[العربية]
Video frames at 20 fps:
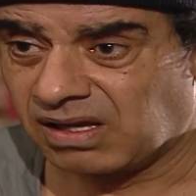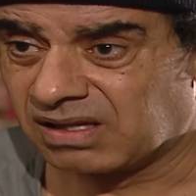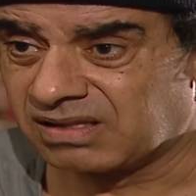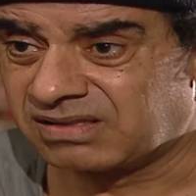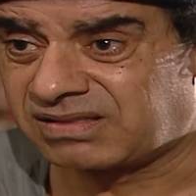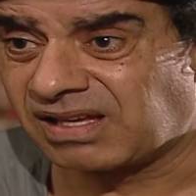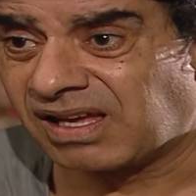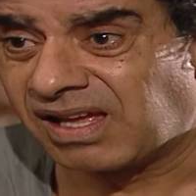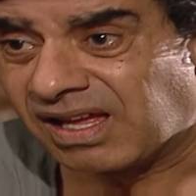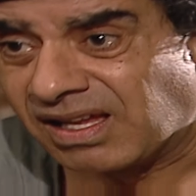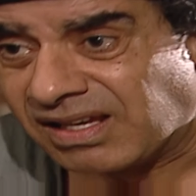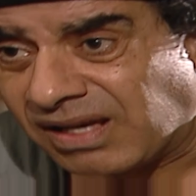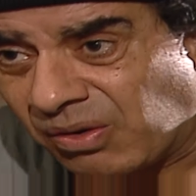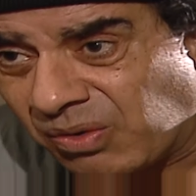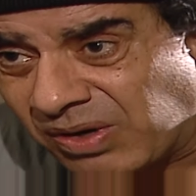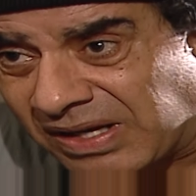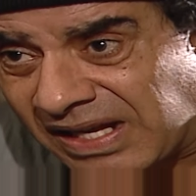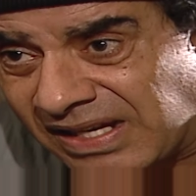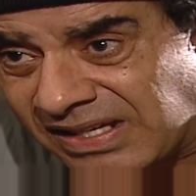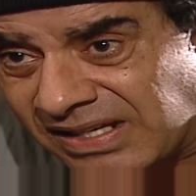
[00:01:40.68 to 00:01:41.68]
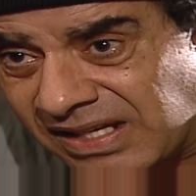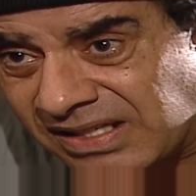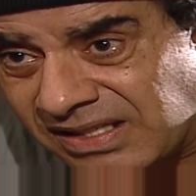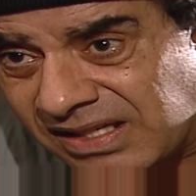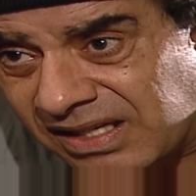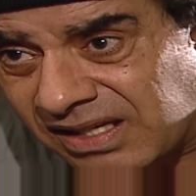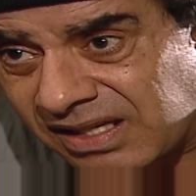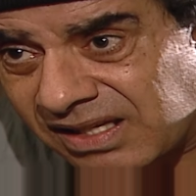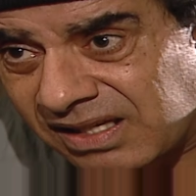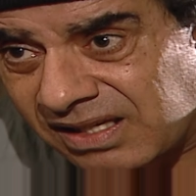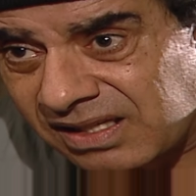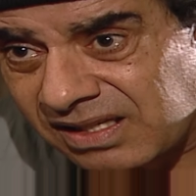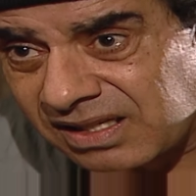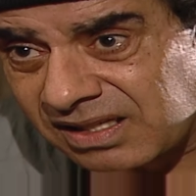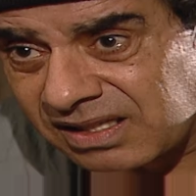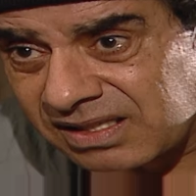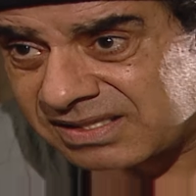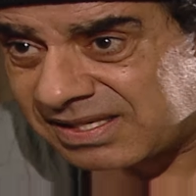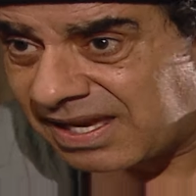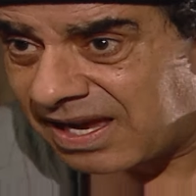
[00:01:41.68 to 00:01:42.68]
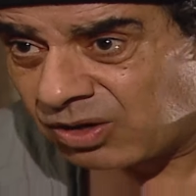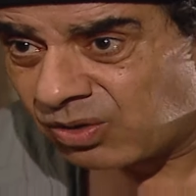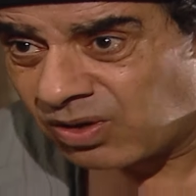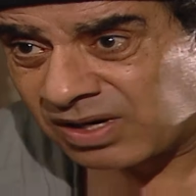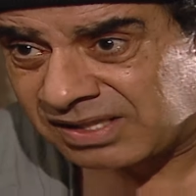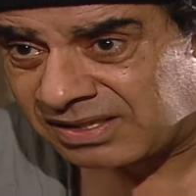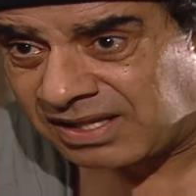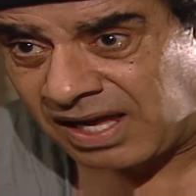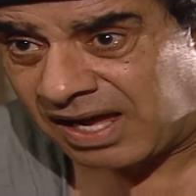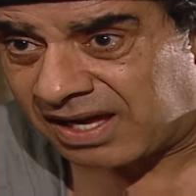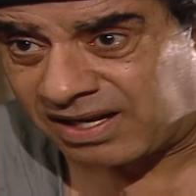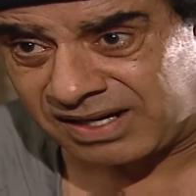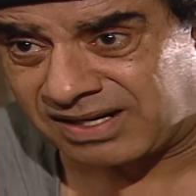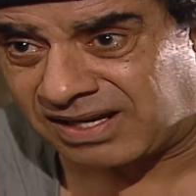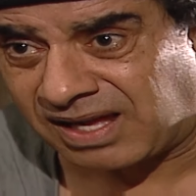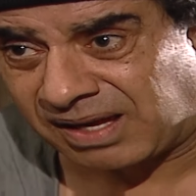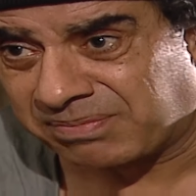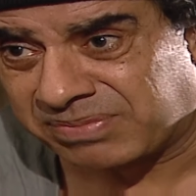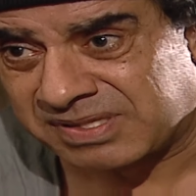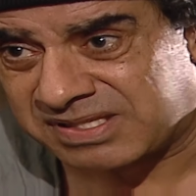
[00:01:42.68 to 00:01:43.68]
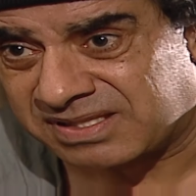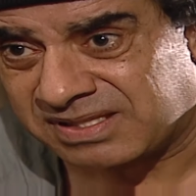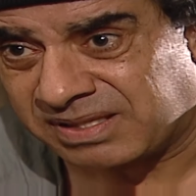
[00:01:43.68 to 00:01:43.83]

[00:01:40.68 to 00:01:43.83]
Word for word: انت ناوي تجنني ازاي الورق ده هيرجع عباس